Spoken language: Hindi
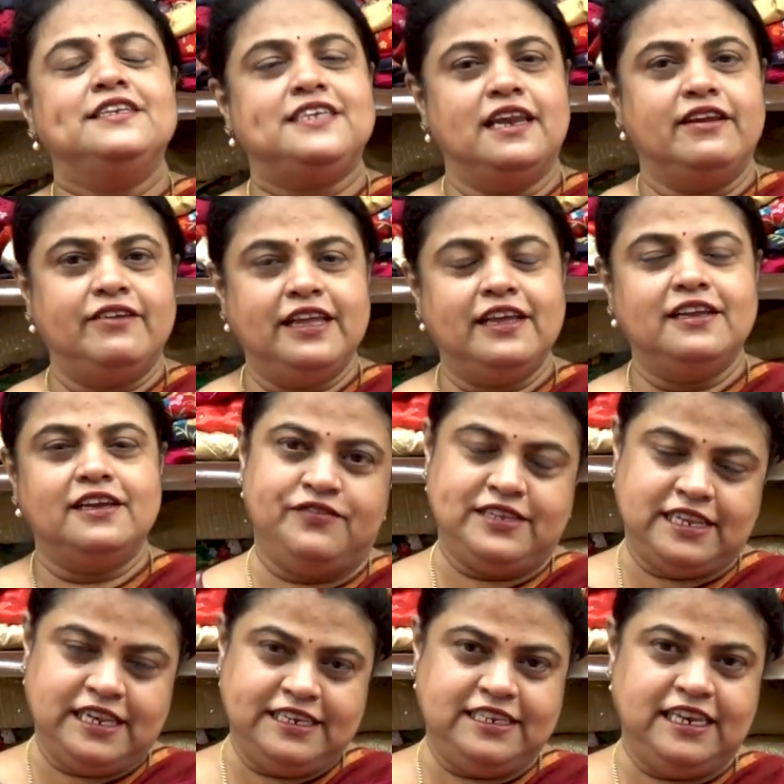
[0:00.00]
टेलरिंग
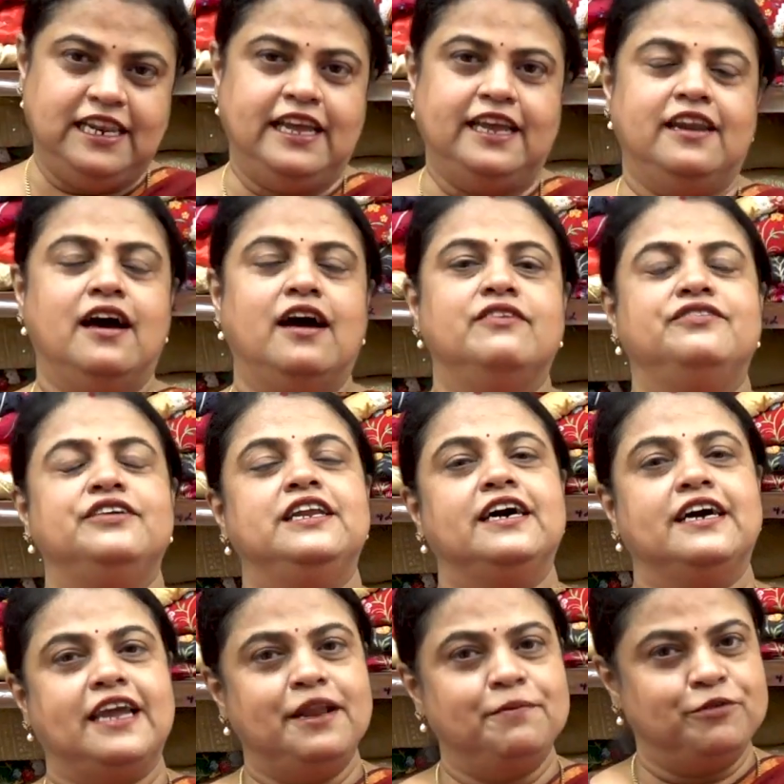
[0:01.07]
फैसिलिटी लेना फिर
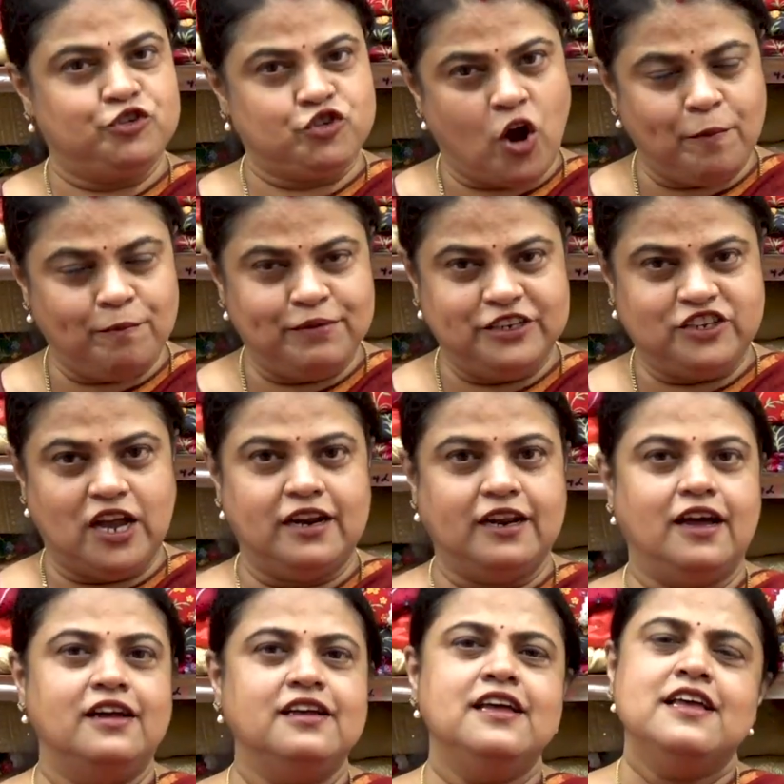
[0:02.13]
अगेन शॉप पे
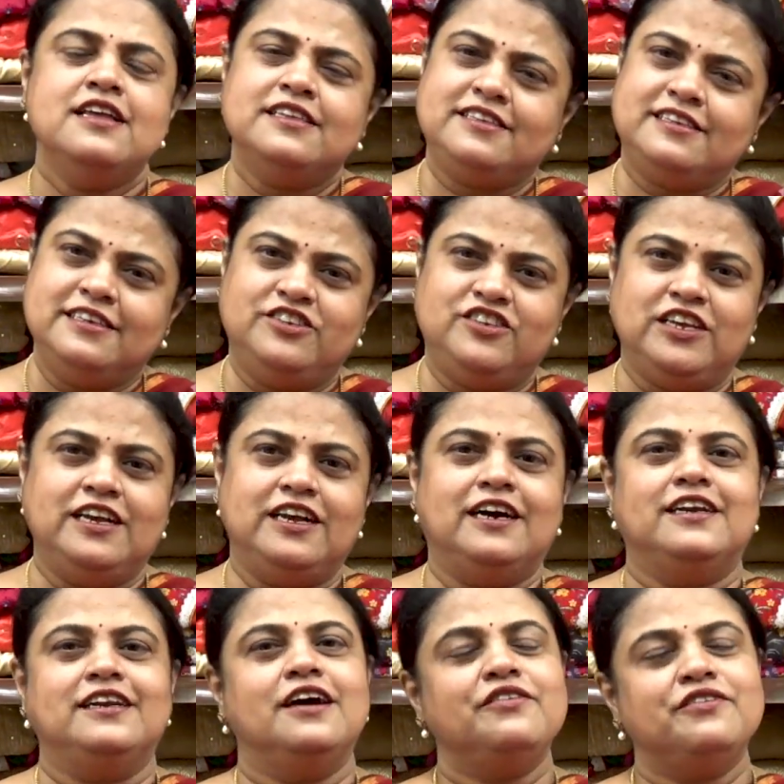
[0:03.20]
जाना स्टिचिंग
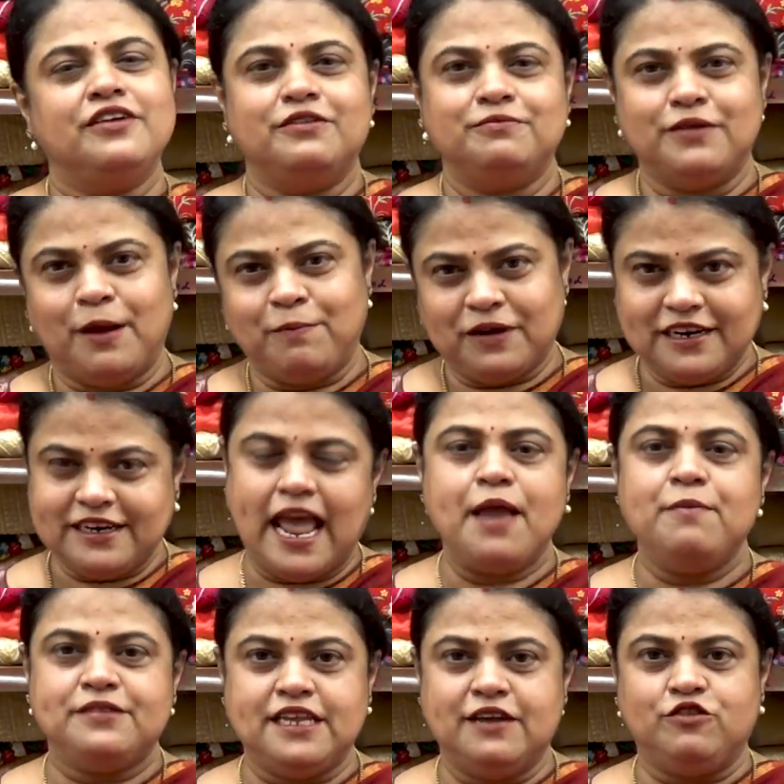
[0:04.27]
करना आपका
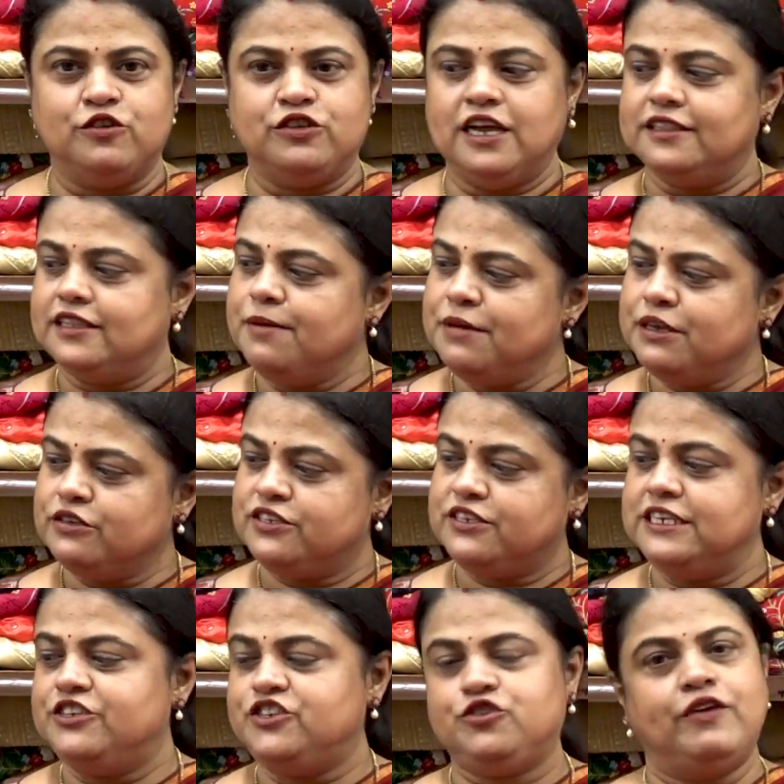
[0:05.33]
टाइम सेव्ड हो जाता है मैं
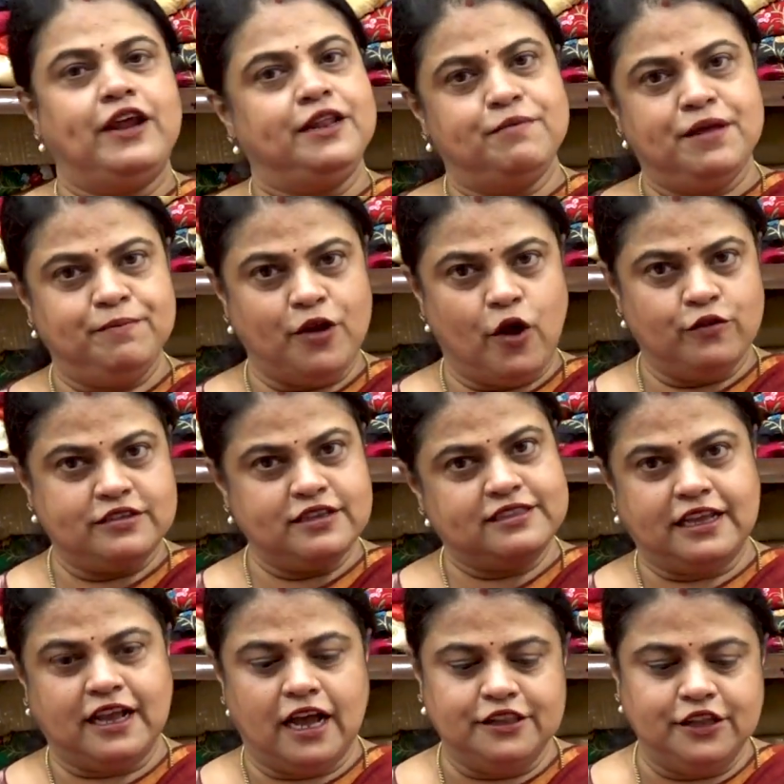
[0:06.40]
स्टिच रेडीमेड ब्लाउजेस
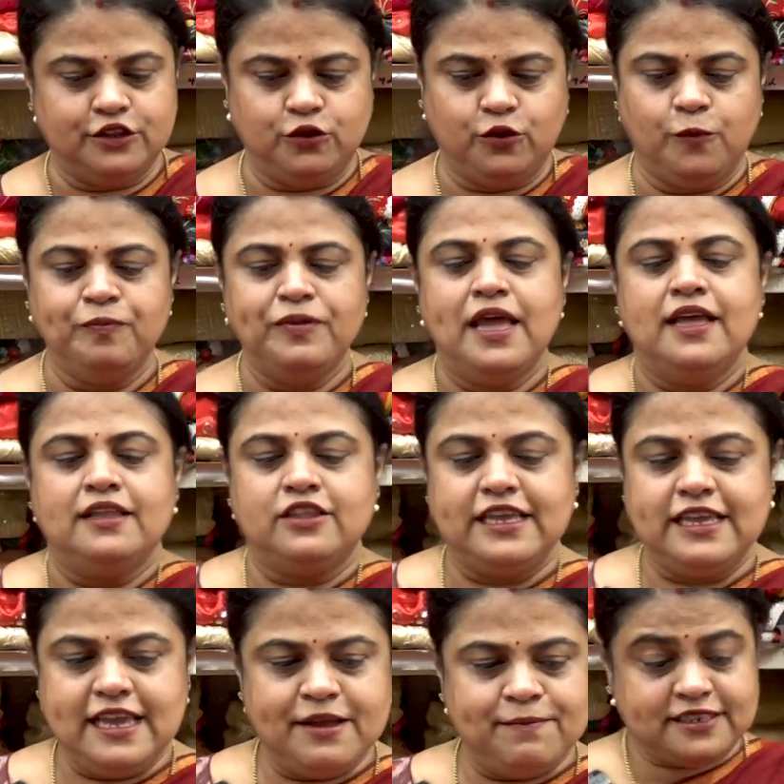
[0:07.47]
दिखा देती हूँ तो
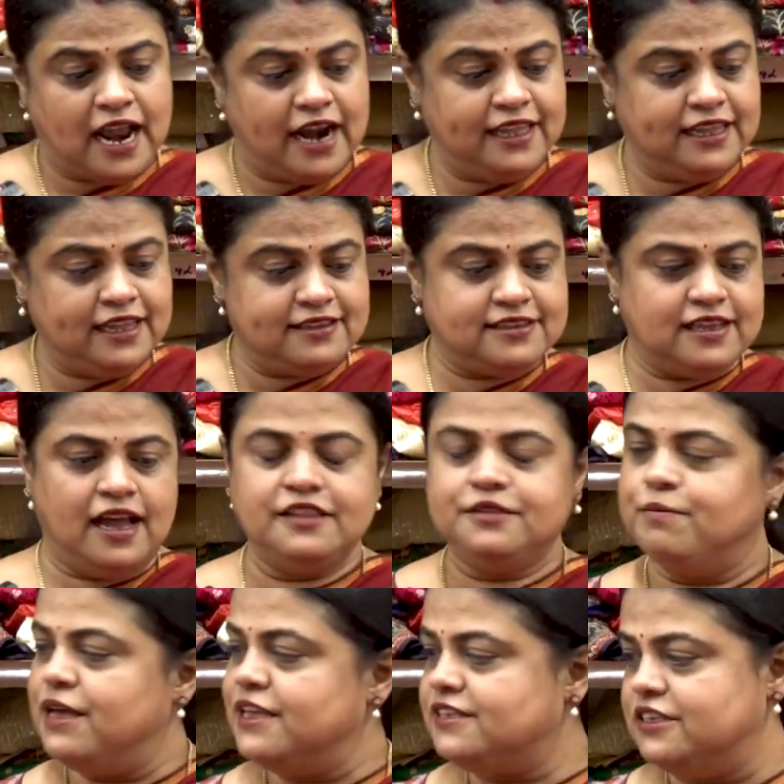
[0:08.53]
ये साड़ी के
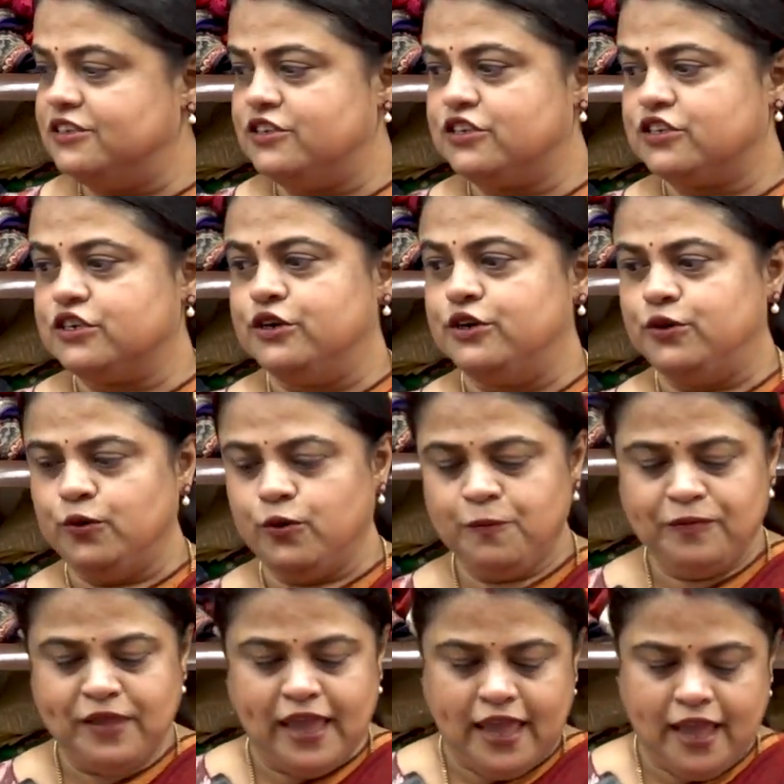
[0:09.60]
साथ मैं सजेस्ट कर रही हूँ
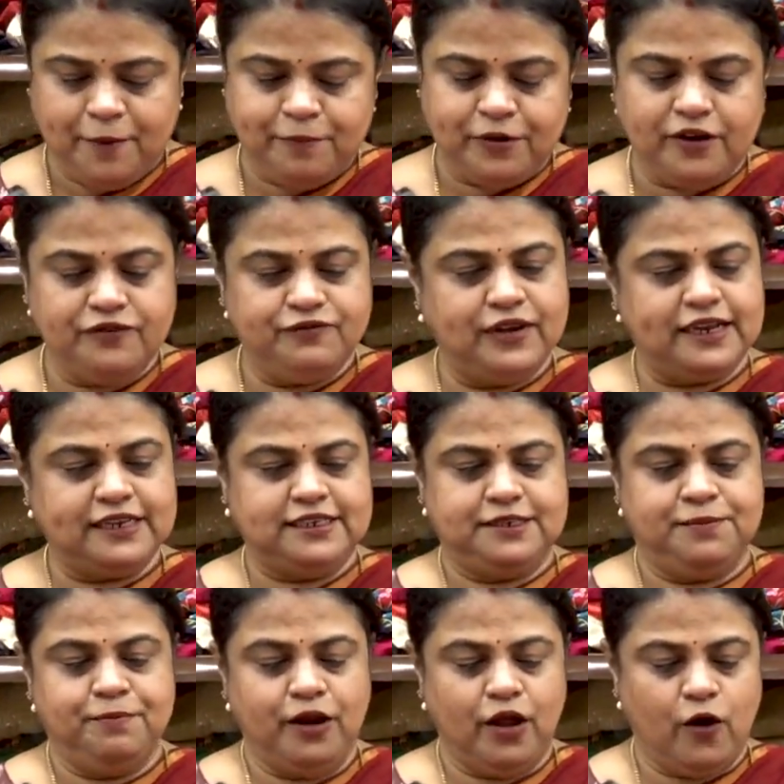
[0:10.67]
एक
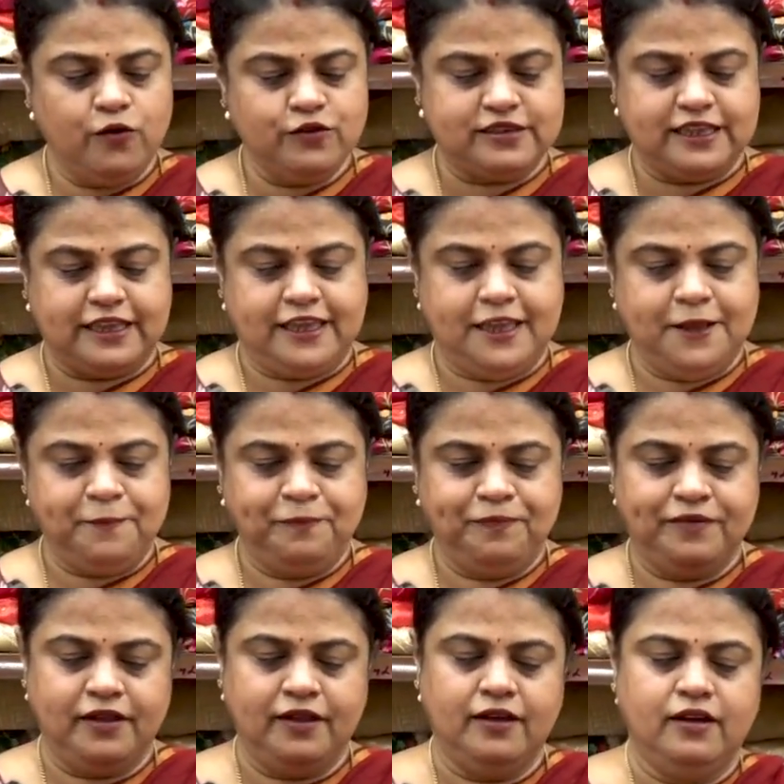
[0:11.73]
परफेक्ट ब्लाउज़ देखिए
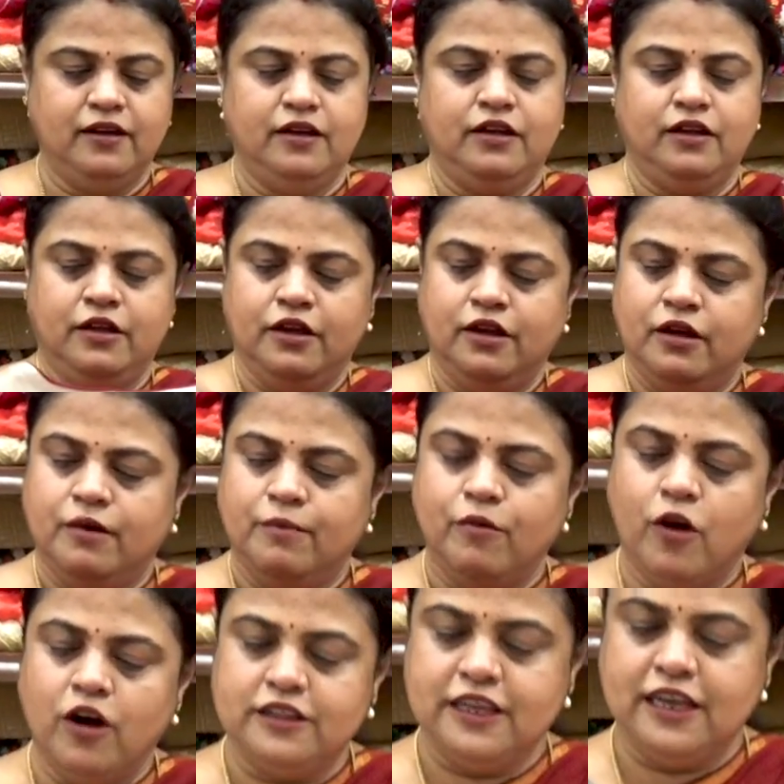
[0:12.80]

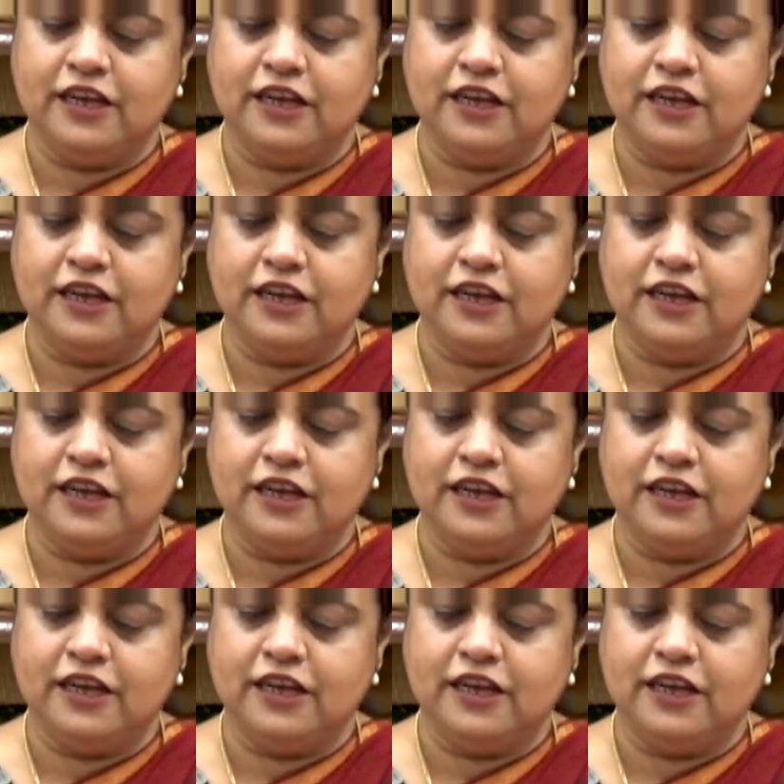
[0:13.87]
बहुत ही